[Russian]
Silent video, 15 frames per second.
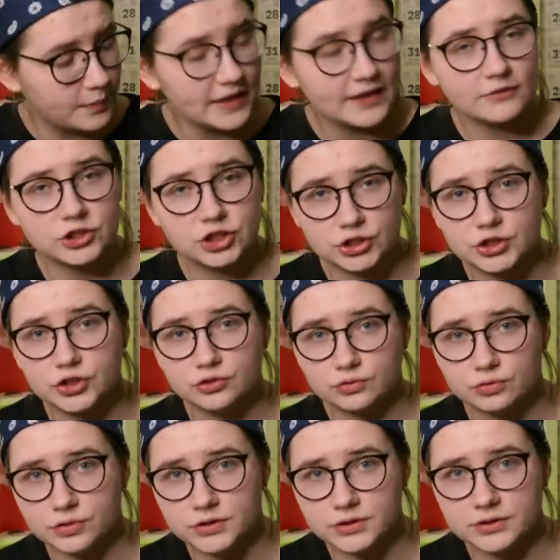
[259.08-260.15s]
Первые четыре
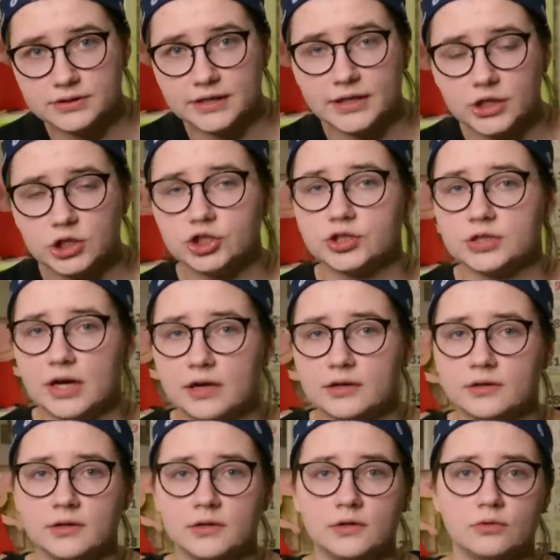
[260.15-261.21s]
струны такие же,
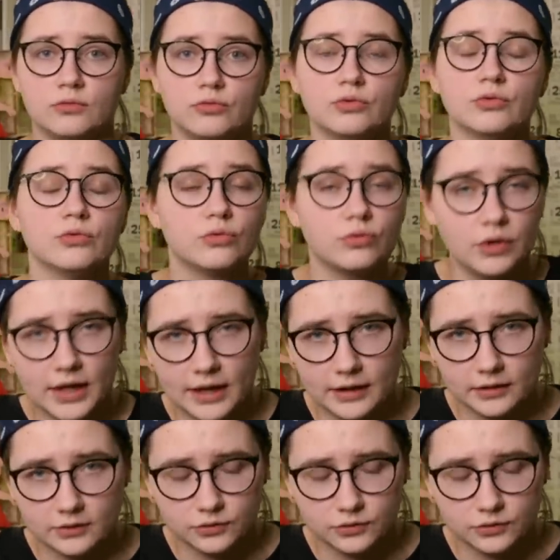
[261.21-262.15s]
как у укулеле.